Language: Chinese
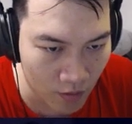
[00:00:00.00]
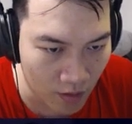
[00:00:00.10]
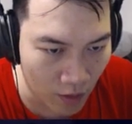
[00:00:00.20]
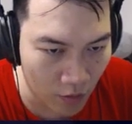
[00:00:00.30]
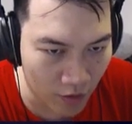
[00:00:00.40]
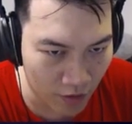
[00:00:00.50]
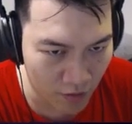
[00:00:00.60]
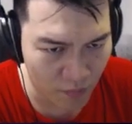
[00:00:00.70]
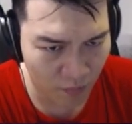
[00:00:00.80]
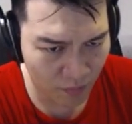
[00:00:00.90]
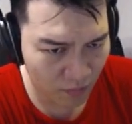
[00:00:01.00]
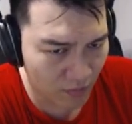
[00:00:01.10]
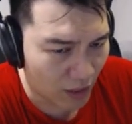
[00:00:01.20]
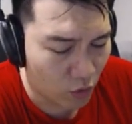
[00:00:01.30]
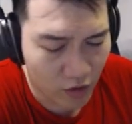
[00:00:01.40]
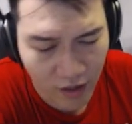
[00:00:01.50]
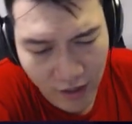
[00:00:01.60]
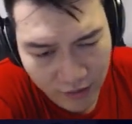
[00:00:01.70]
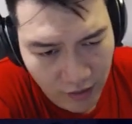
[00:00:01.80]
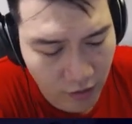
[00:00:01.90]
它会 再回填
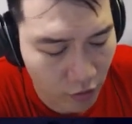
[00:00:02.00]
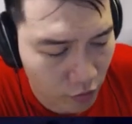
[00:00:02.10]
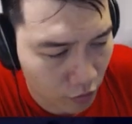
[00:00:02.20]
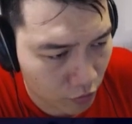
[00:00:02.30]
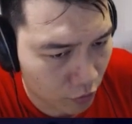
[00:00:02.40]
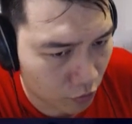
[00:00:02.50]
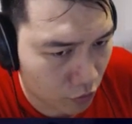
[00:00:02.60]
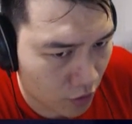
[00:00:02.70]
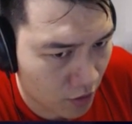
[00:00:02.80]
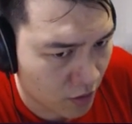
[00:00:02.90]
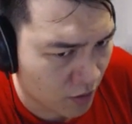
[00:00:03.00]
2张到你手中，所以